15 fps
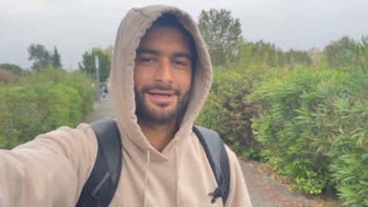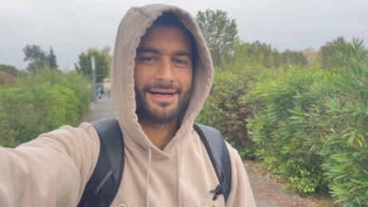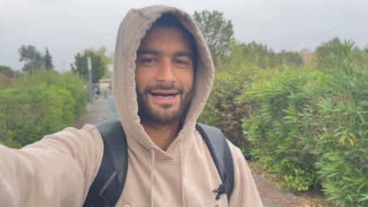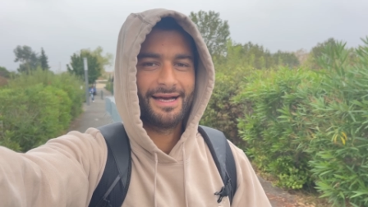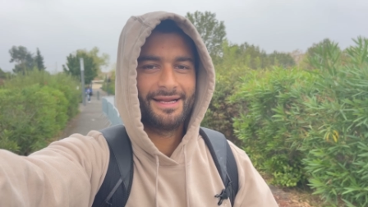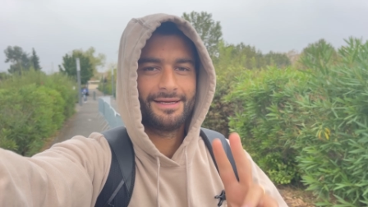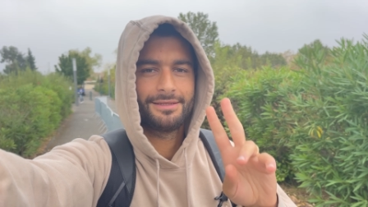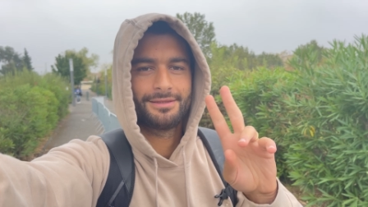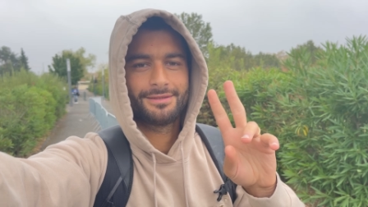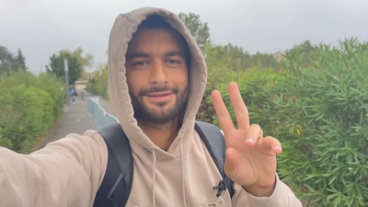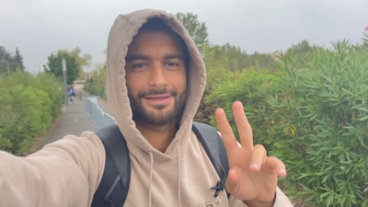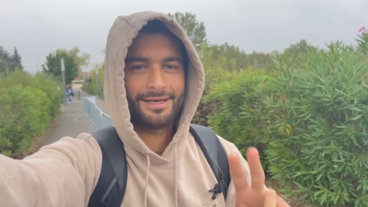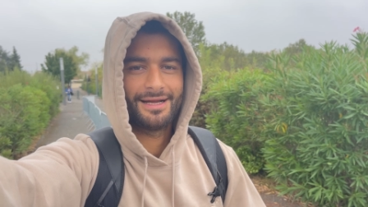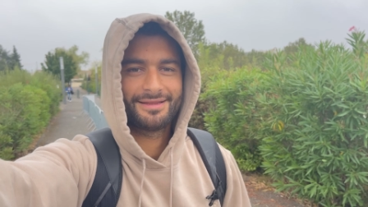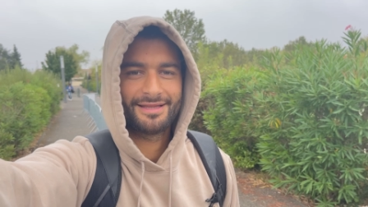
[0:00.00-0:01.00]
Allez,
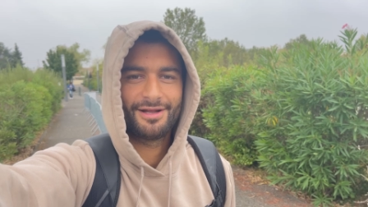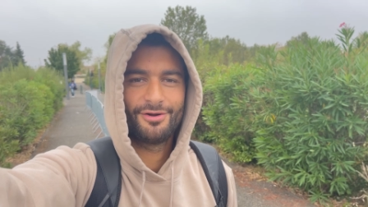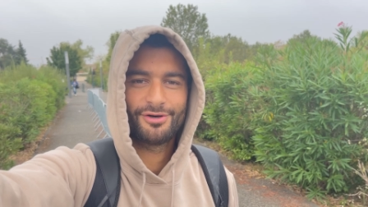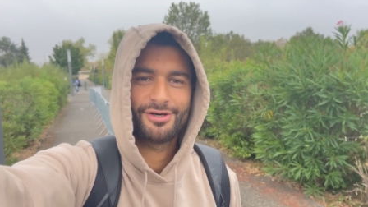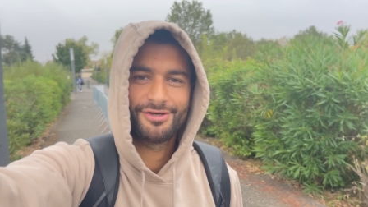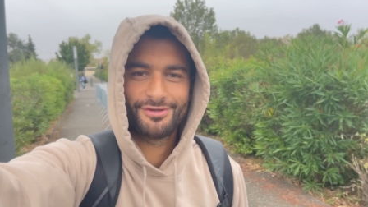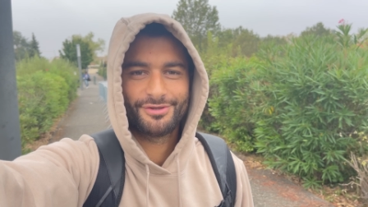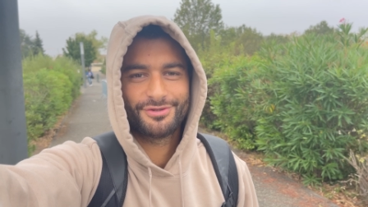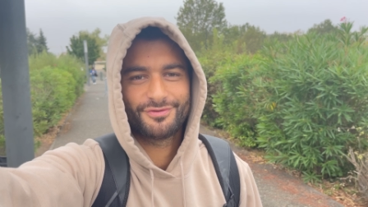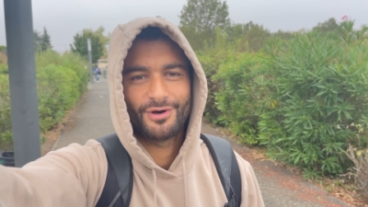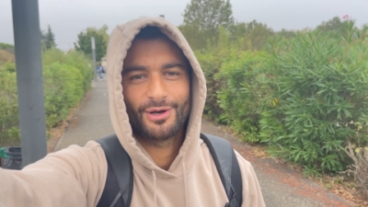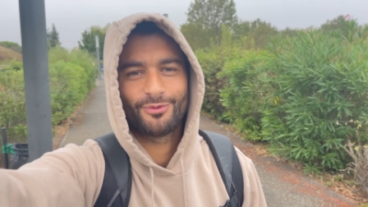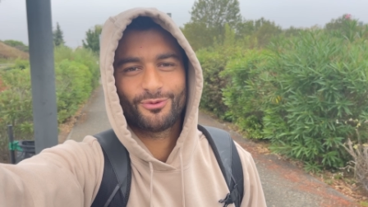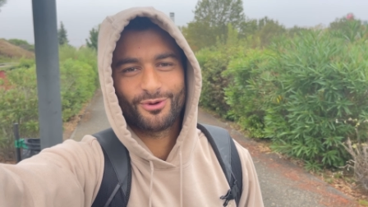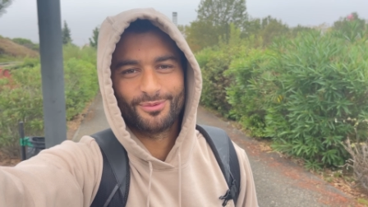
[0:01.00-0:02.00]
à tout à l'heure. Je vous
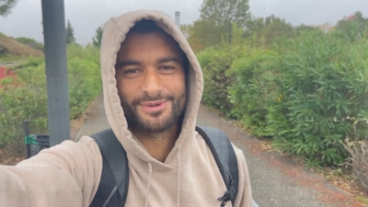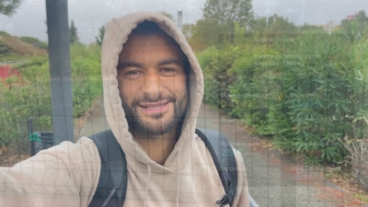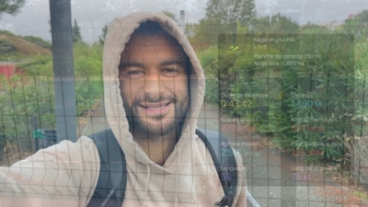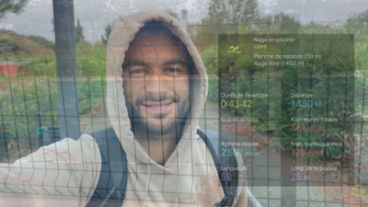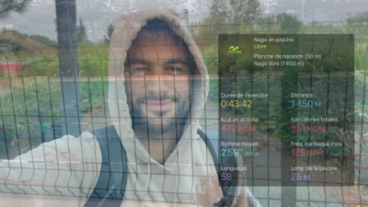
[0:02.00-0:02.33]
raconte comment ça s'est